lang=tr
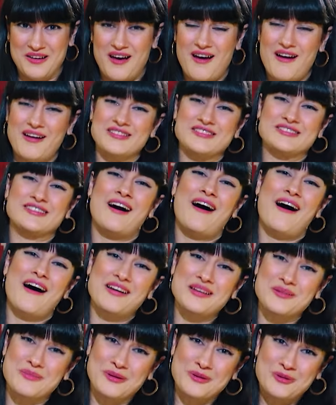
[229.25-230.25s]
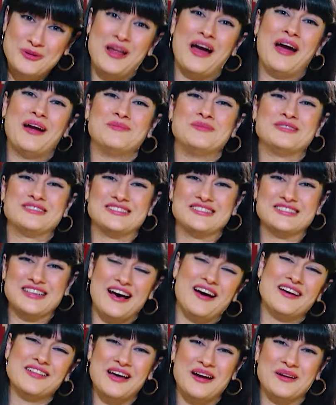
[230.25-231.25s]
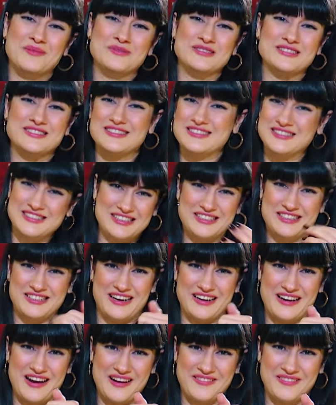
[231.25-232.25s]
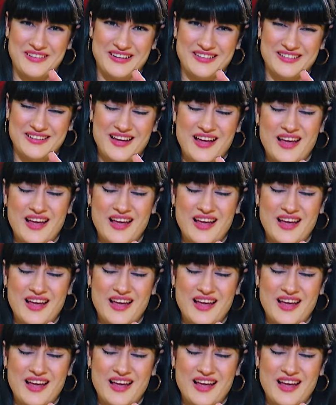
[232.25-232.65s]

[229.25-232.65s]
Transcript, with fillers: Artık halime güler misiniz, ağlar mısınız siz karar verin.